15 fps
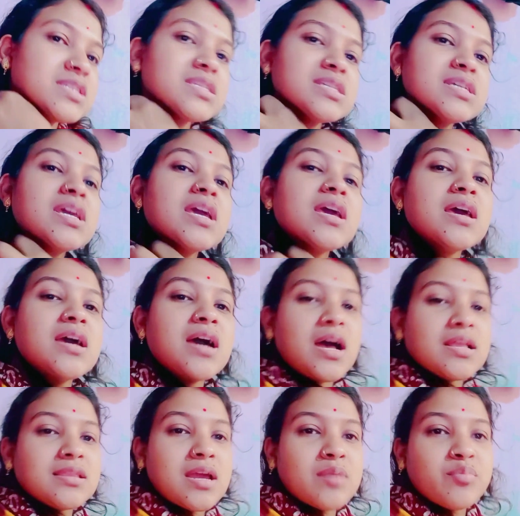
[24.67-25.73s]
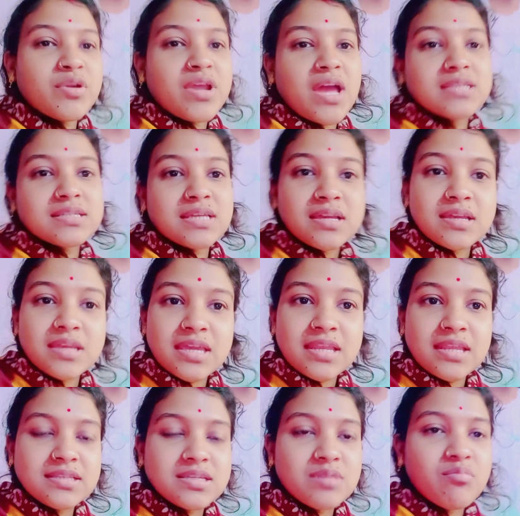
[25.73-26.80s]
এসছি আর তারপরে আজকে
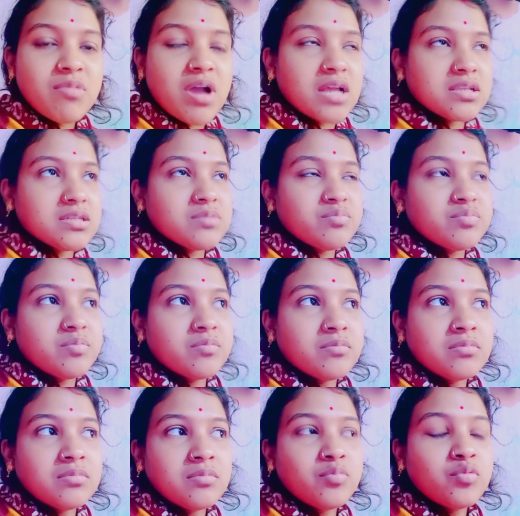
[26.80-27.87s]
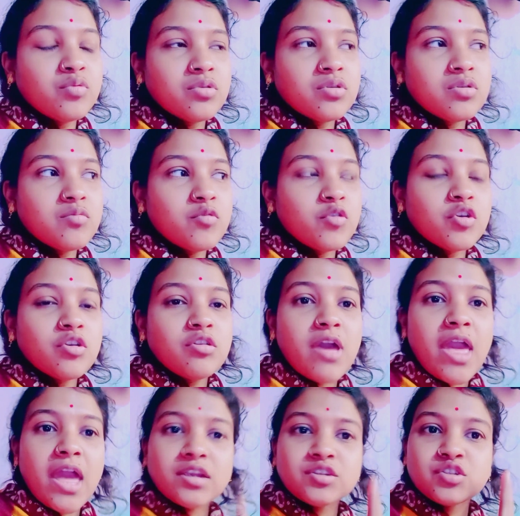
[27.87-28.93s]
কিনেছি মাছ পুরো মনে হলো
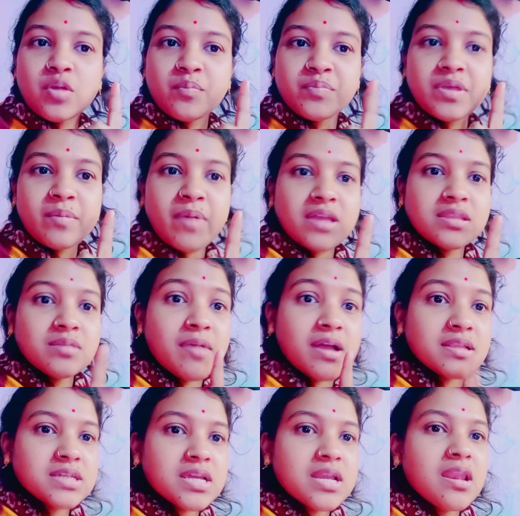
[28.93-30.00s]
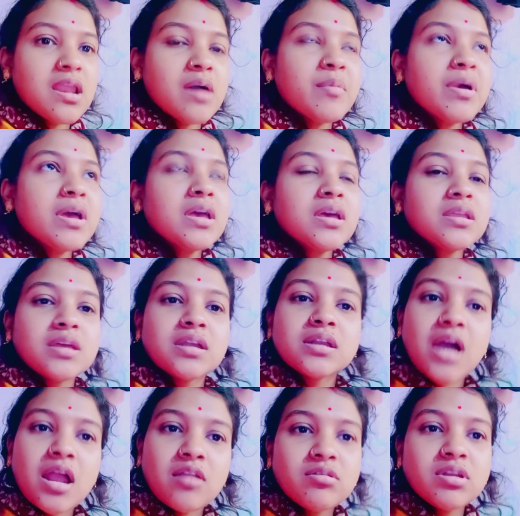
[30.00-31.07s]
এক সপ্তাহ বাদে মাছ কিনলাম তার
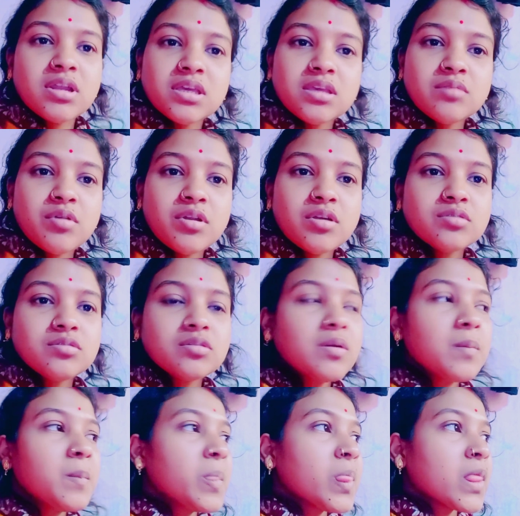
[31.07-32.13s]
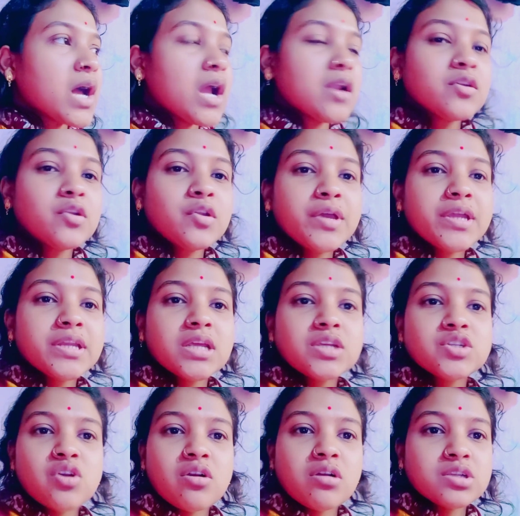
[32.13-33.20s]
কারণটা কি বলতো কারণ হলো এটাই
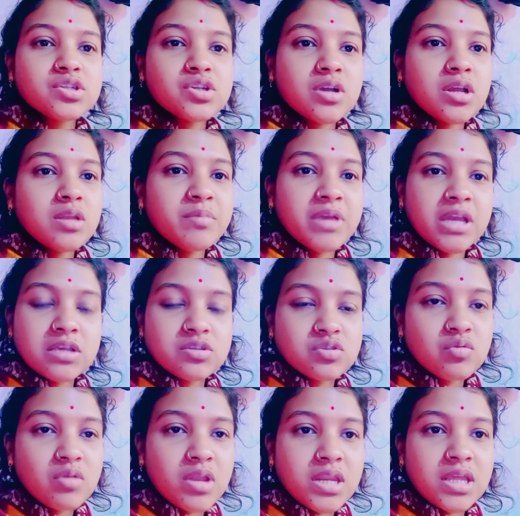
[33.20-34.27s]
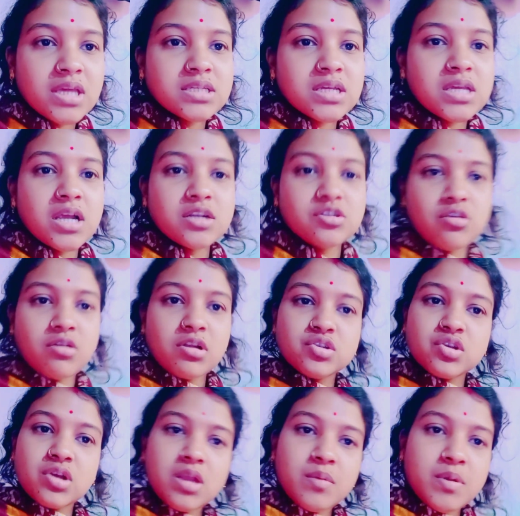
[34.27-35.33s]
সকাল সকাল মেয়েকে স্কুলে নিয়ে যাই আর সকাল
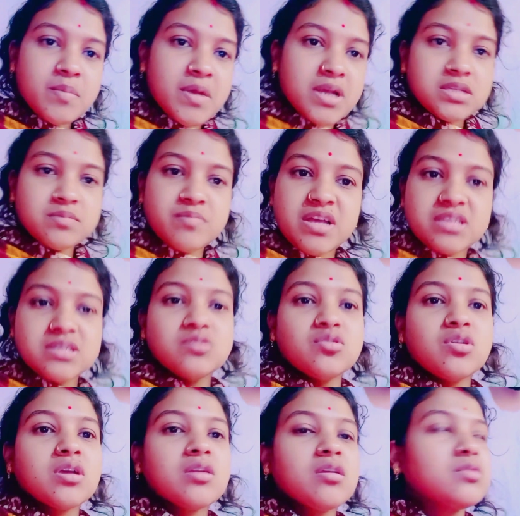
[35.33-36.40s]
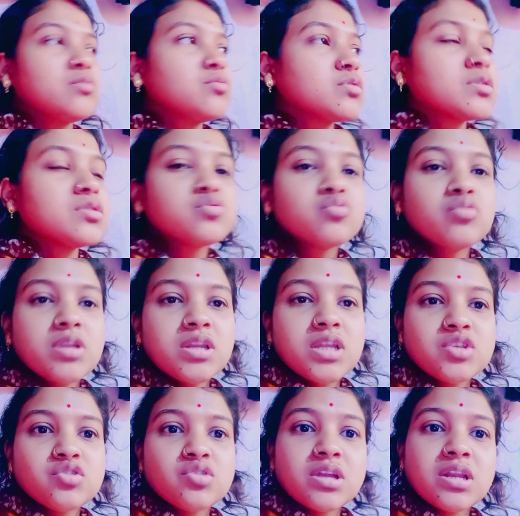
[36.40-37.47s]
সকাল আমার মাছ মাছের দরকার হয়তো ওকে স্কুলে
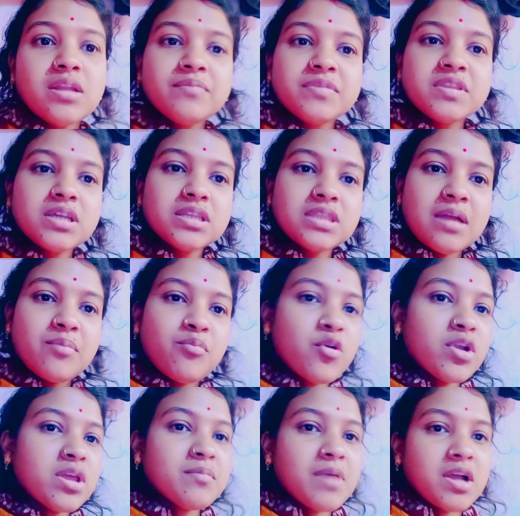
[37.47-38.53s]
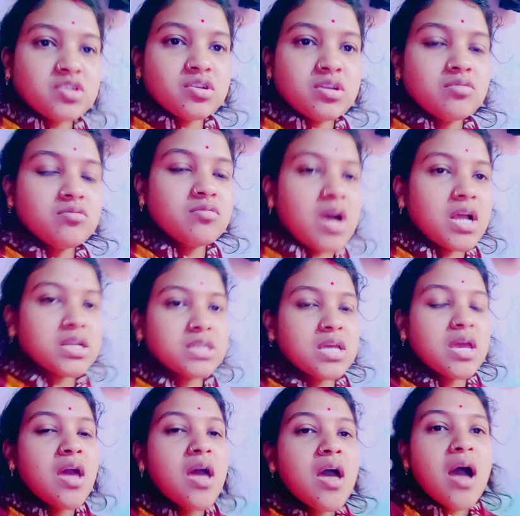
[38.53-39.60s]
নিয়ে চলে গেলাম ঠিক তারপরেই মাছওয়ালাগুলো আসে
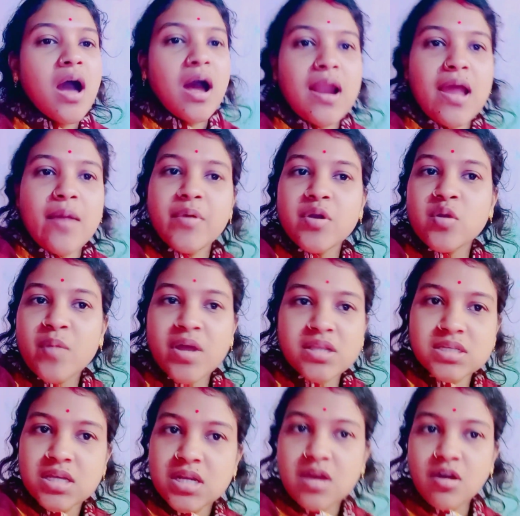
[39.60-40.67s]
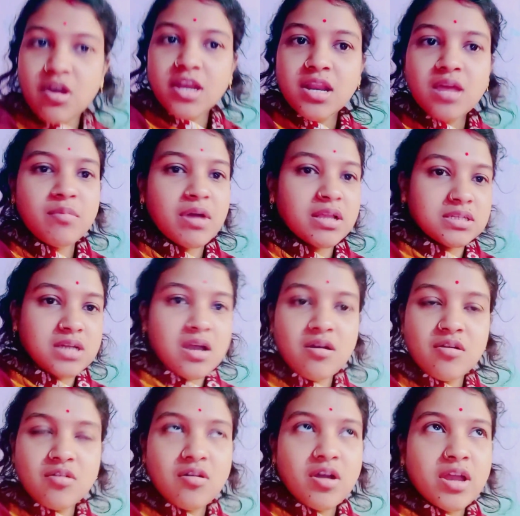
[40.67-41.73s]
আর আমারও মাছ কেনা হয় না মাছ
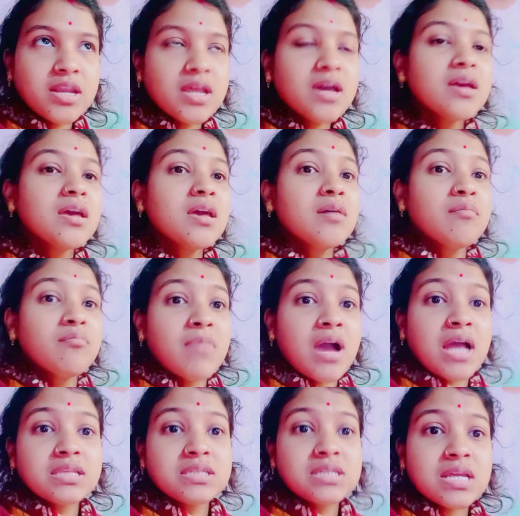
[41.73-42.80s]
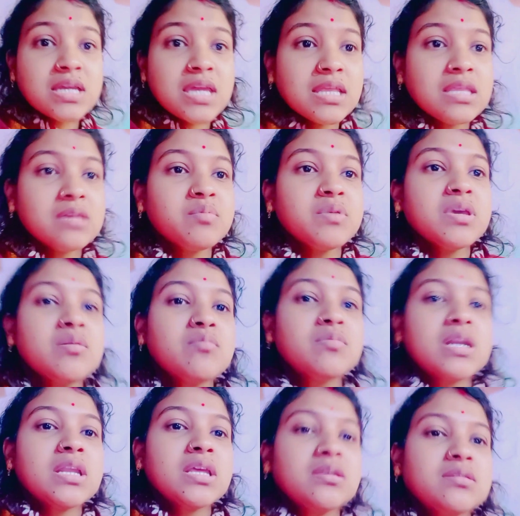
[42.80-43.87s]
খাওয়া হয় না মাছ না খেতে পেয়ে
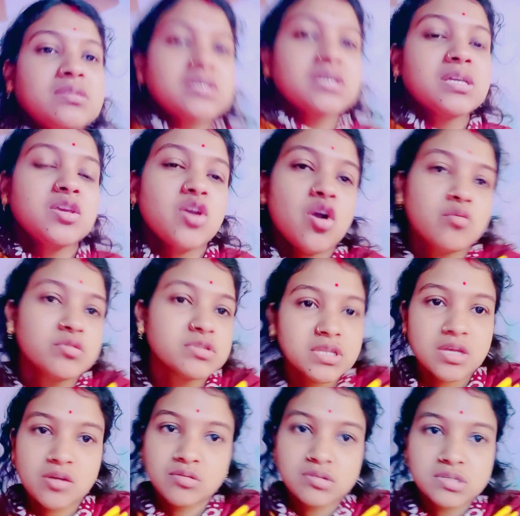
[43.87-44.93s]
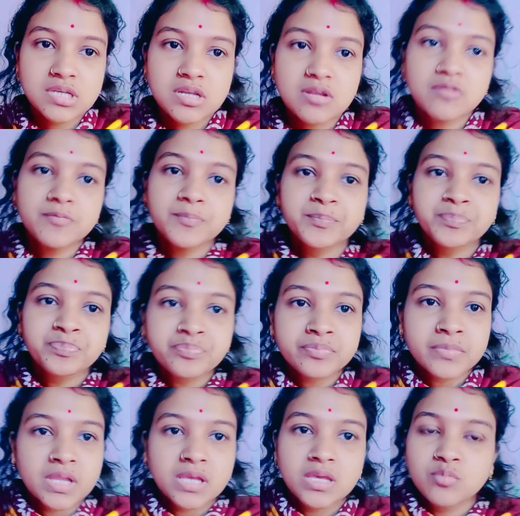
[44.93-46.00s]
মানে যে কি অবস্থা হচ্ছিল
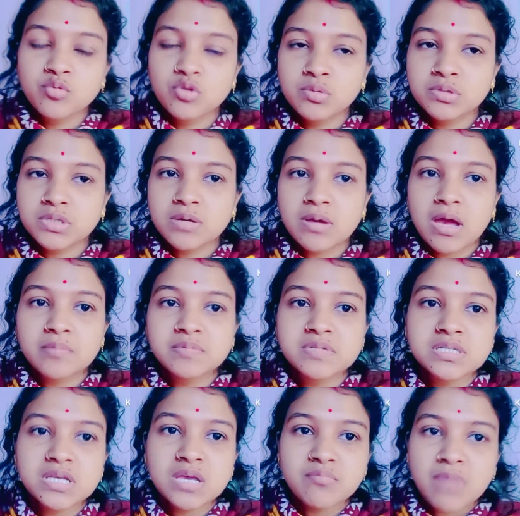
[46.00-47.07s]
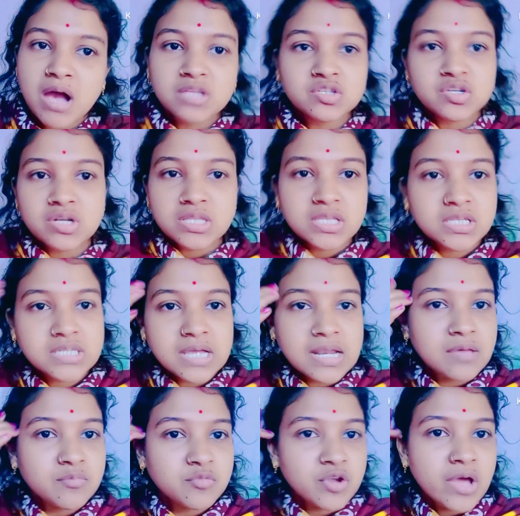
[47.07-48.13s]
কি বলবো তাই ভাবছি যে এই মাছওয়ালাদের
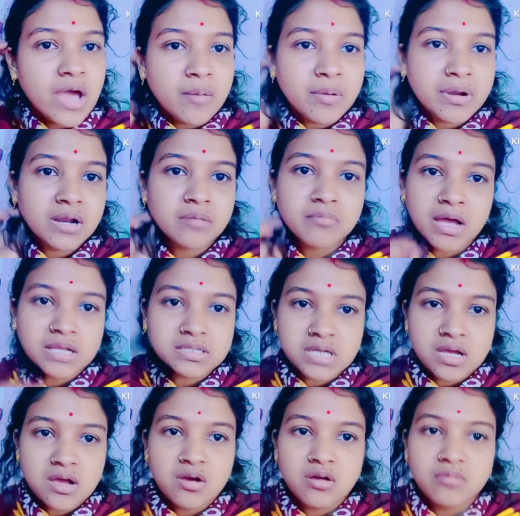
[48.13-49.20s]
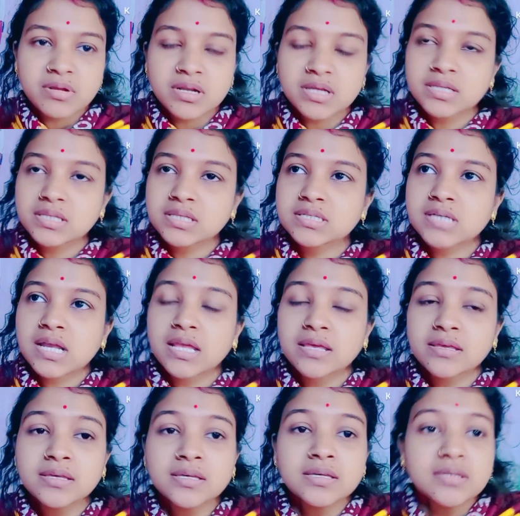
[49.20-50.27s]
জ্বালায় মনে হয় আমার আর মাছ খাওয়া হবে না এদের
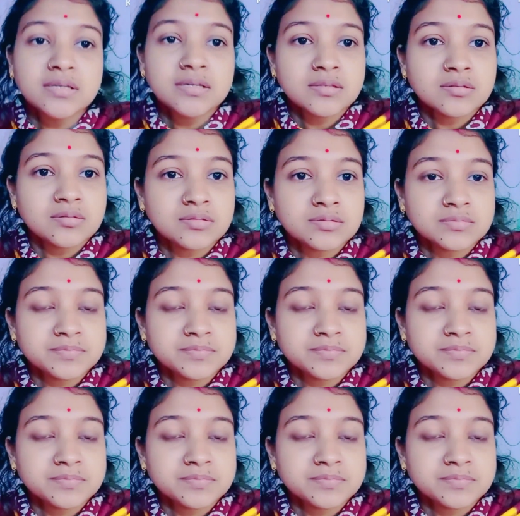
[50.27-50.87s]
জ্বালায় তো